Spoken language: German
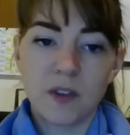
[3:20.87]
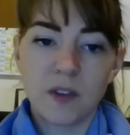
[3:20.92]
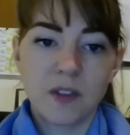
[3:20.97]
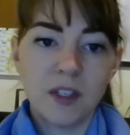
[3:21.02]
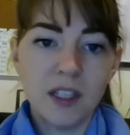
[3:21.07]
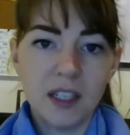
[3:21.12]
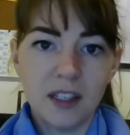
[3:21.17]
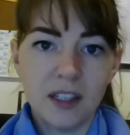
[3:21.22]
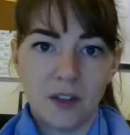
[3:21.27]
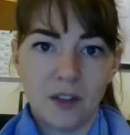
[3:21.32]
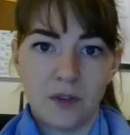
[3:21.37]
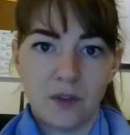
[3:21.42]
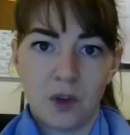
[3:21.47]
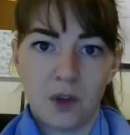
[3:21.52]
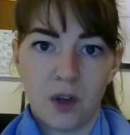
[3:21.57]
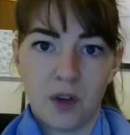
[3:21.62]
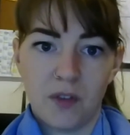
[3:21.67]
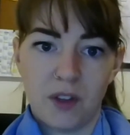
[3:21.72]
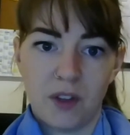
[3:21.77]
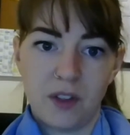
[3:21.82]
was sind denn das
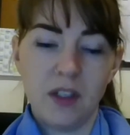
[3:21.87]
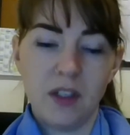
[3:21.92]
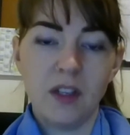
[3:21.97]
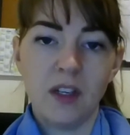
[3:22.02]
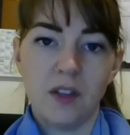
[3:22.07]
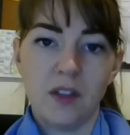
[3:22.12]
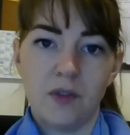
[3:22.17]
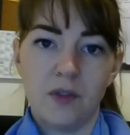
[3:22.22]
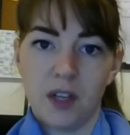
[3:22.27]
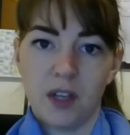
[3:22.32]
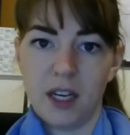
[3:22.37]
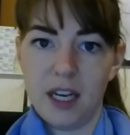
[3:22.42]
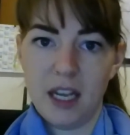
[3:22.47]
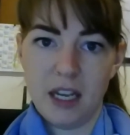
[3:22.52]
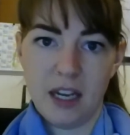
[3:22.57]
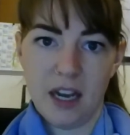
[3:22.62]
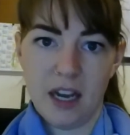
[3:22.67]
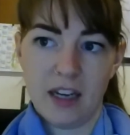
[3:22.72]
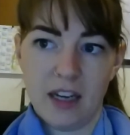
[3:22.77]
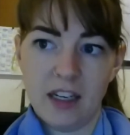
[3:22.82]
für, was sind denn das für
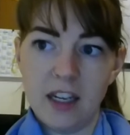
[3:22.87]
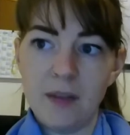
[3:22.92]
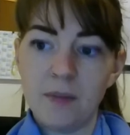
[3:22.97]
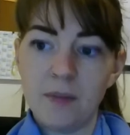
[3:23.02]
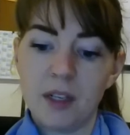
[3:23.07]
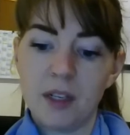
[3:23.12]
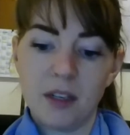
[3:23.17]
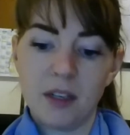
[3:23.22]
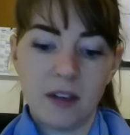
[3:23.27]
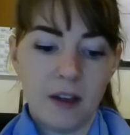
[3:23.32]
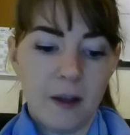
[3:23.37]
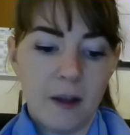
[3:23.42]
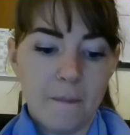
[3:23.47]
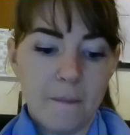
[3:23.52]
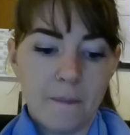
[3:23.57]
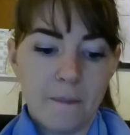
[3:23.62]
Gelegenheiten? Eben denn,